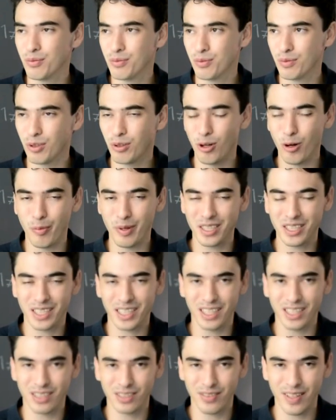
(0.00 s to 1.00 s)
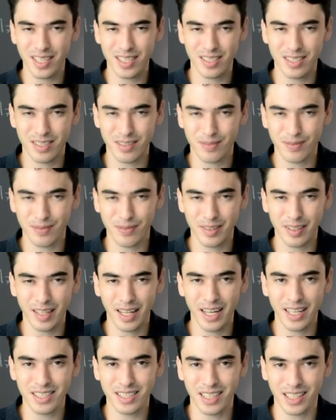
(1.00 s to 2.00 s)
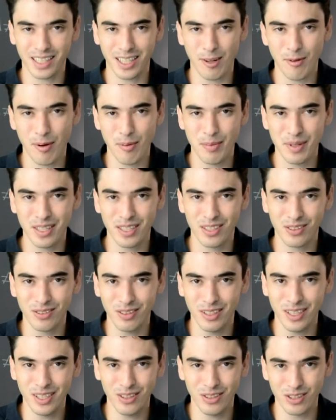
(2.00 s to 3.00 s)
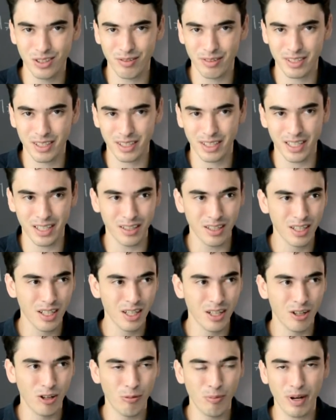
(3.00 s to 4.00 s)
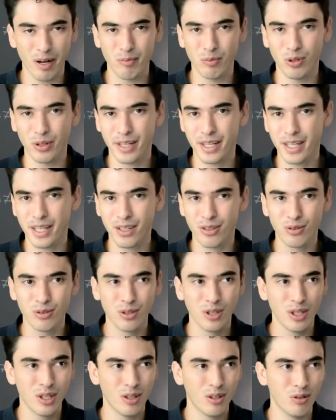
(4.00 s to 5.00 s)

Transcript: normalmente aquelas fases finais de acabamento ali, onde você tem o marmoreiro,